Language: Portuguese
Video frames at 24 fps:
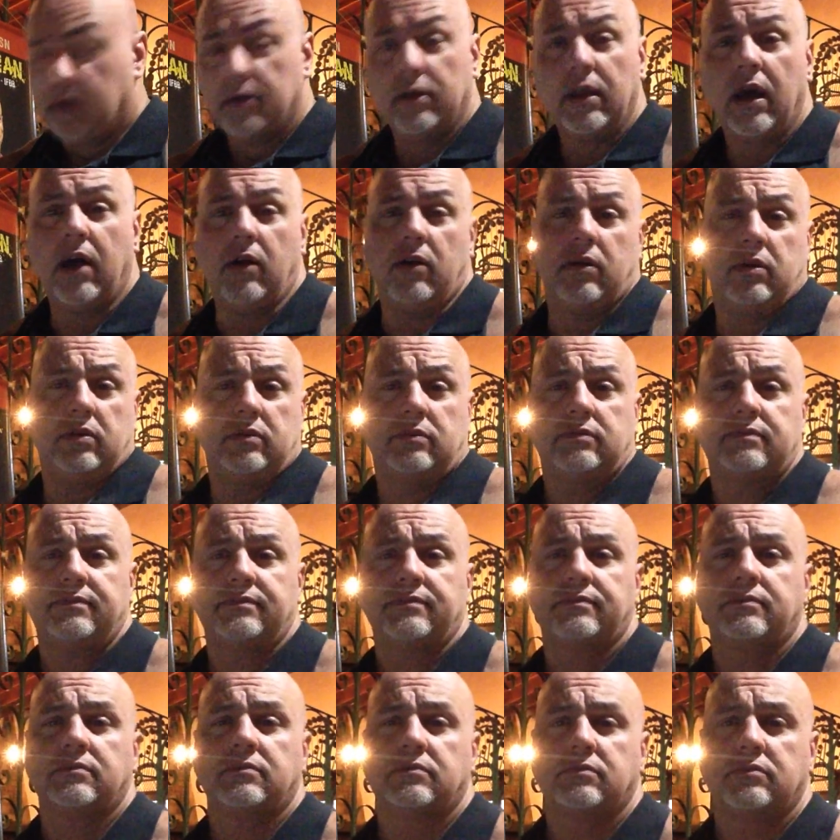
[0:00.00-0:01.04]
Não,
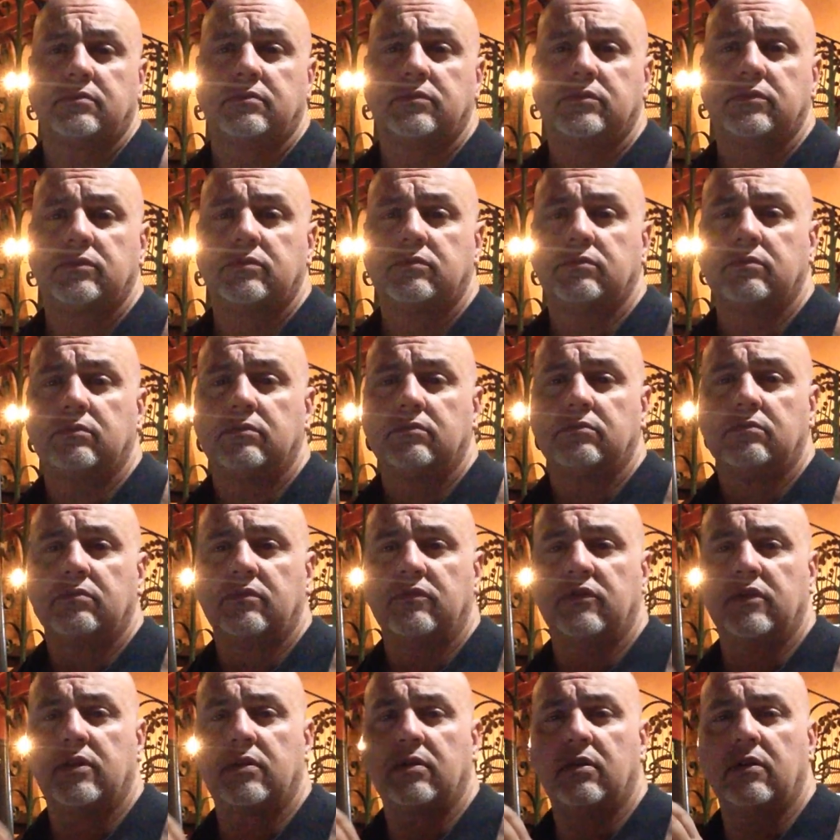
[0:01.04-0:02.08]

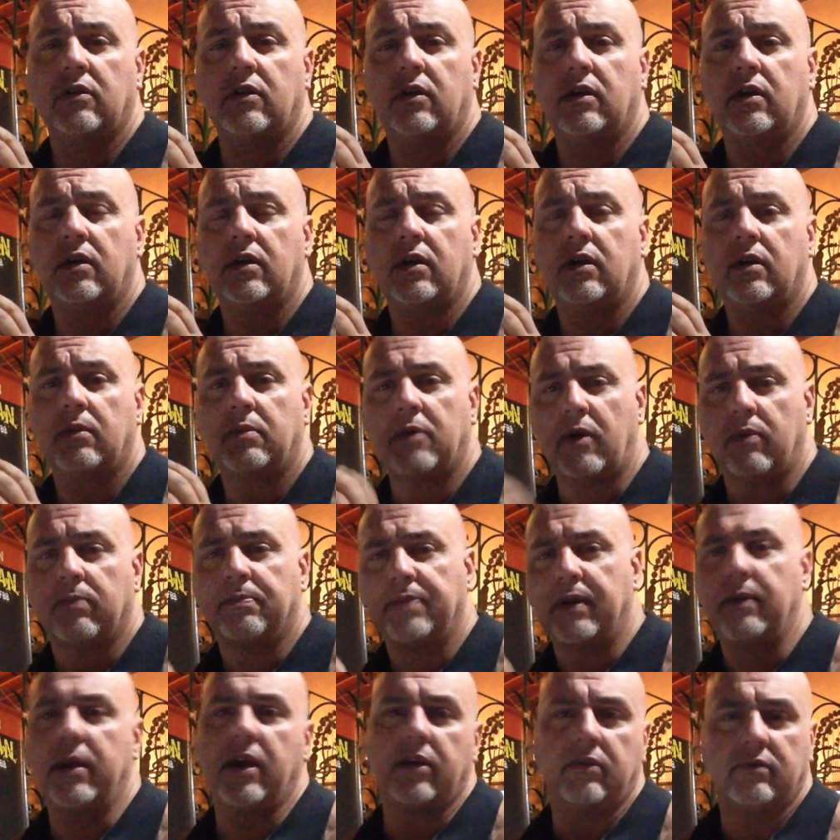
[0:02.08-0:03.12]
Vamos, ah, bom,
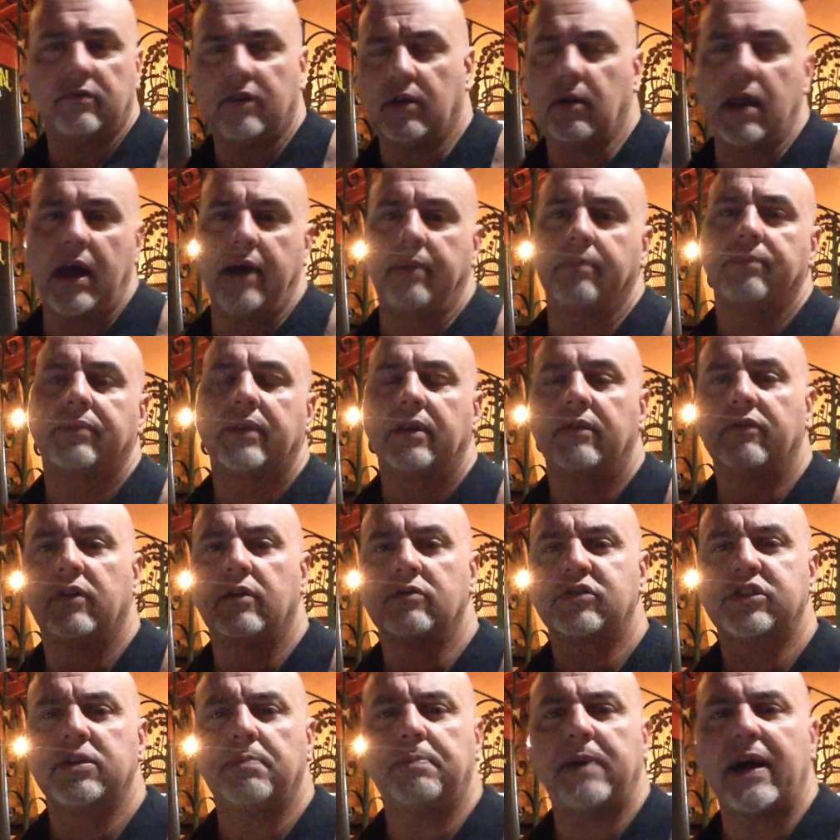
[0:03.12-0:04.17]
primeiro, vamos lá.
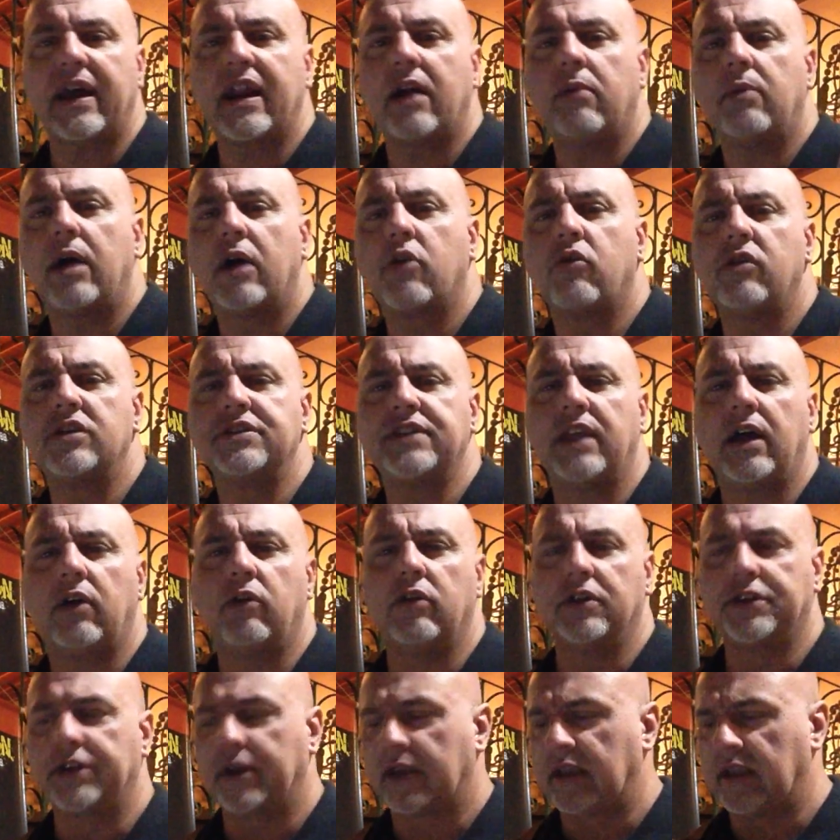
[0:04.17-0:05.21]
Vamos separar uma coisa da
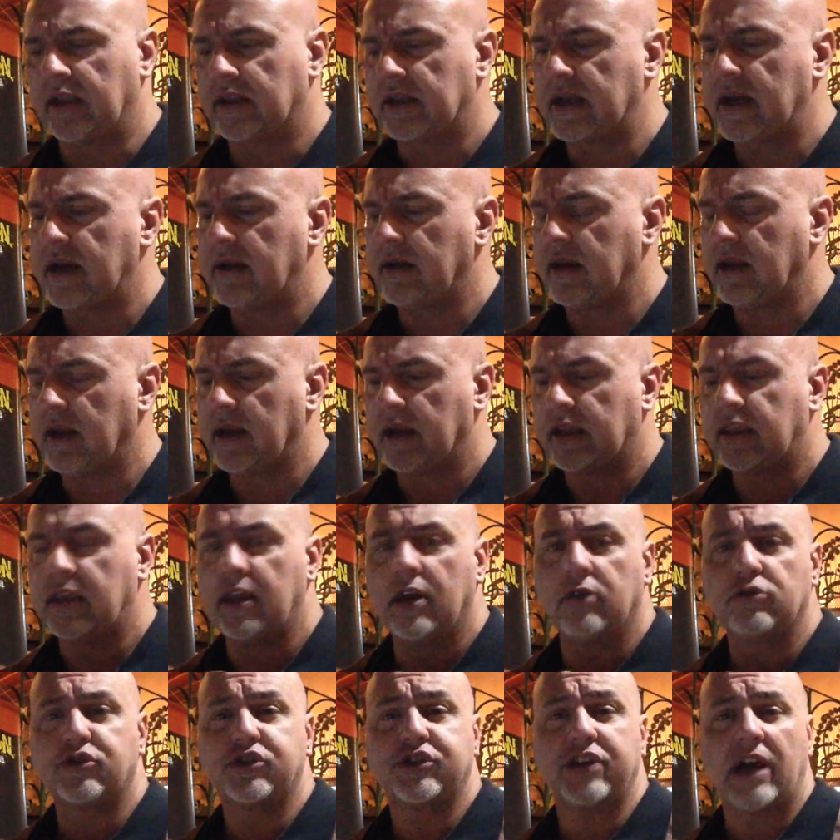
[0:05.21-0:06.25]
outra aqui, tá? É,
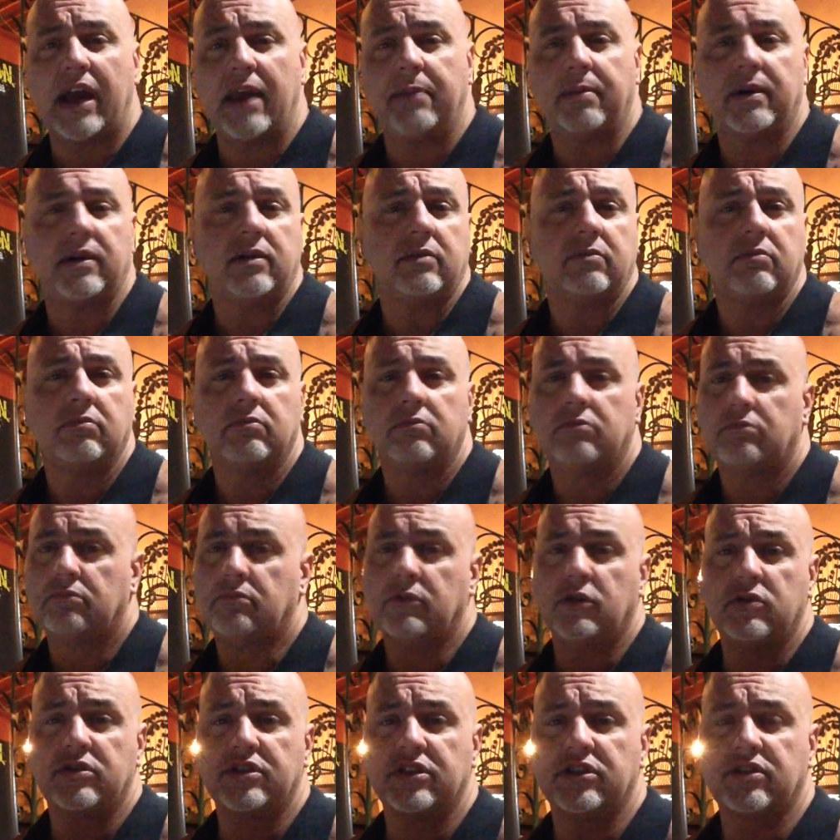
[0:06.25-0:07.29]
que eu saiba,
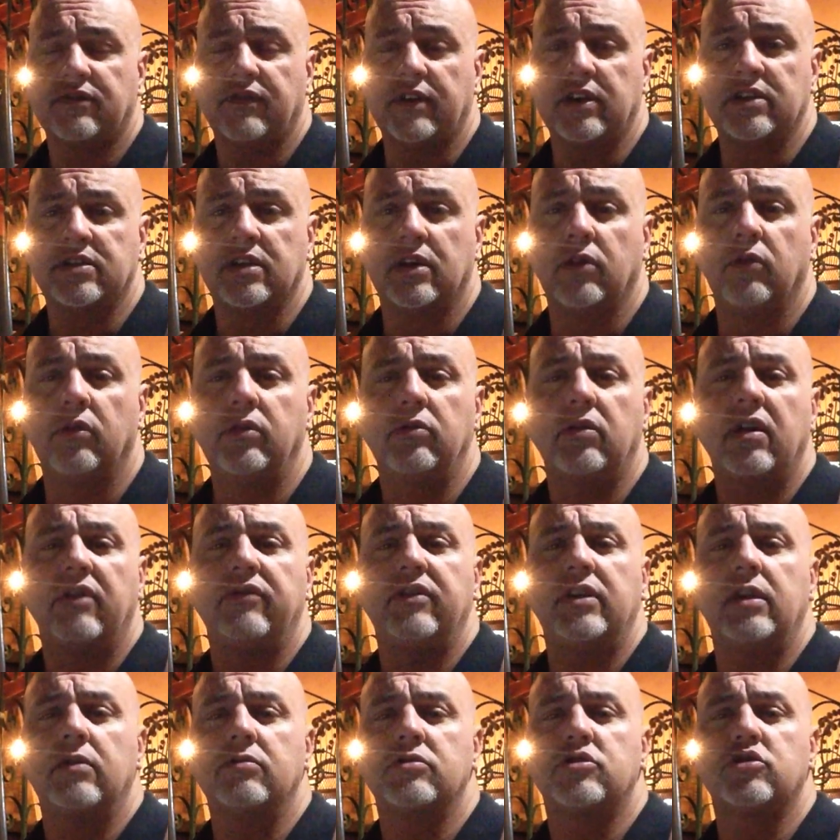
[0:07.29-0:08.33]
não existe diferença nenhuma. Eu nunca
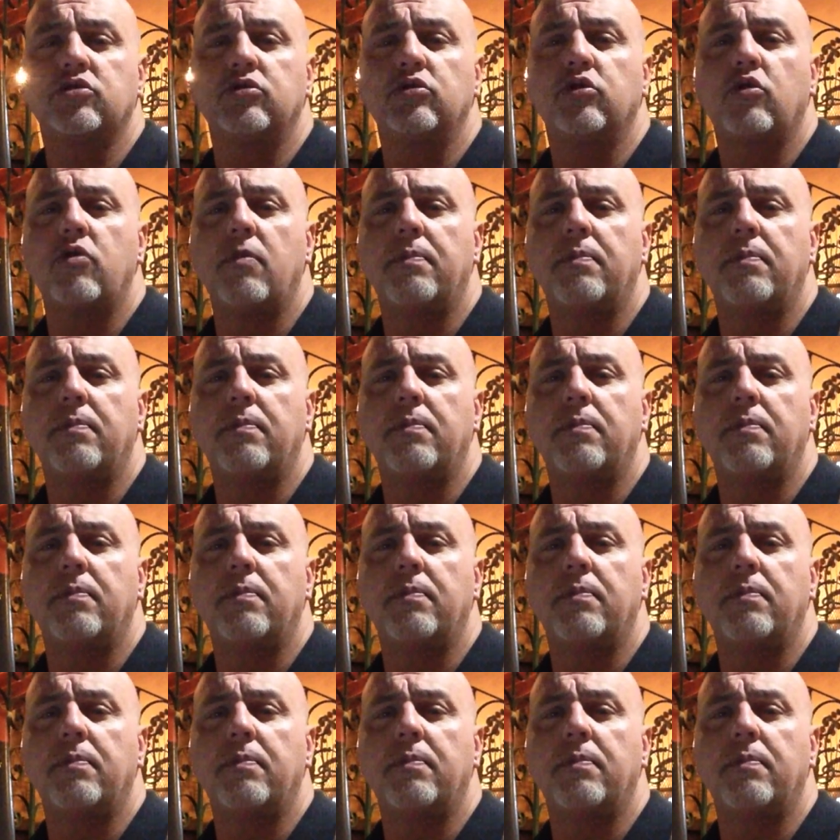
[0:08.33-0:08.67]
vi nenhum estudo